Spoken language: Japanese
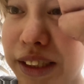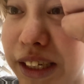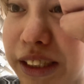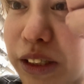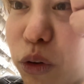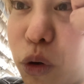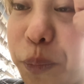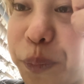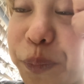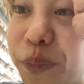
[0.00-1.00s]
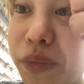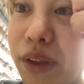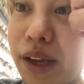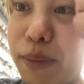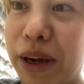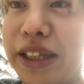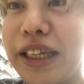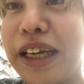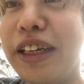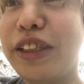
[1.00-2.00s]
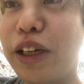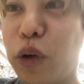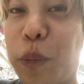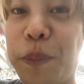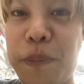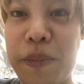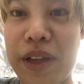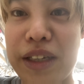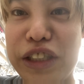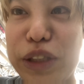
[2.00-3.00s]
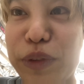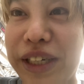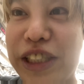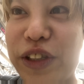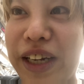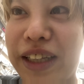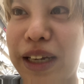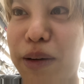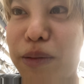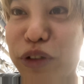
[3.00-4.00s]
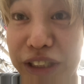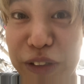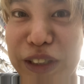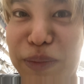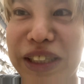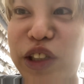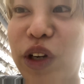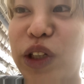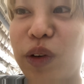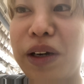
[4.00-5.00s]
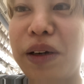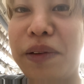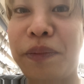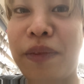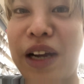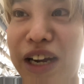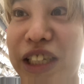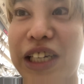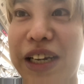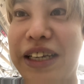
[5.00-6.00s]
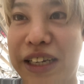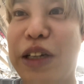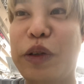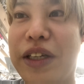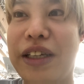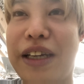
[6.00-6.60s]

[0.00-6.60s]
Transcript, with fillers: 電車を待ってたんですけどジムで一緒やったむちゃくちゃマッチョな人が話しかけてきてくれてて